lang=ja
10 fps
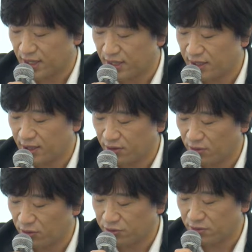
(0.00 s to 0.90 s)
われている
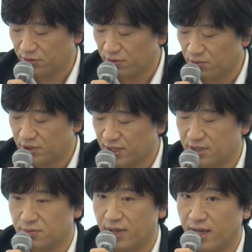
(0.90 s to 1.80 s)
ほとんどの文字
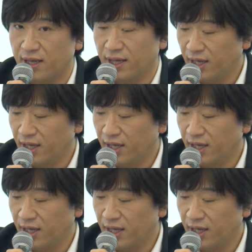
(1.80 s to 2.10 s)
列は、